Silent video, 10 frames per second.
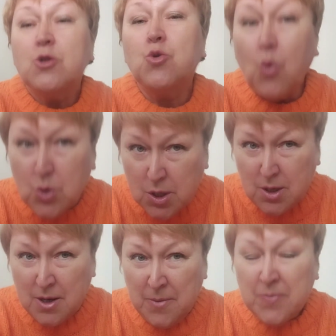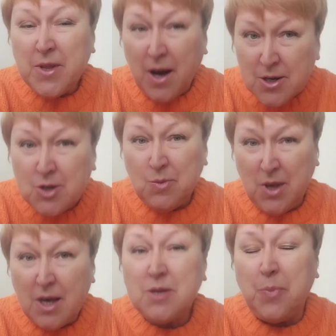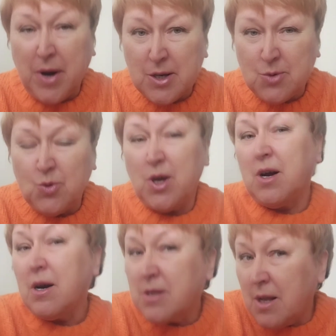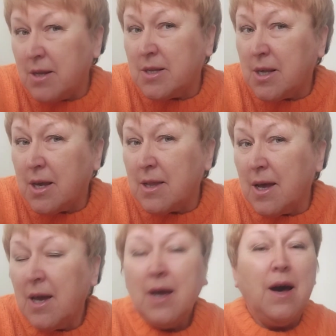тоже также меня и спрашивают, а как ты летела,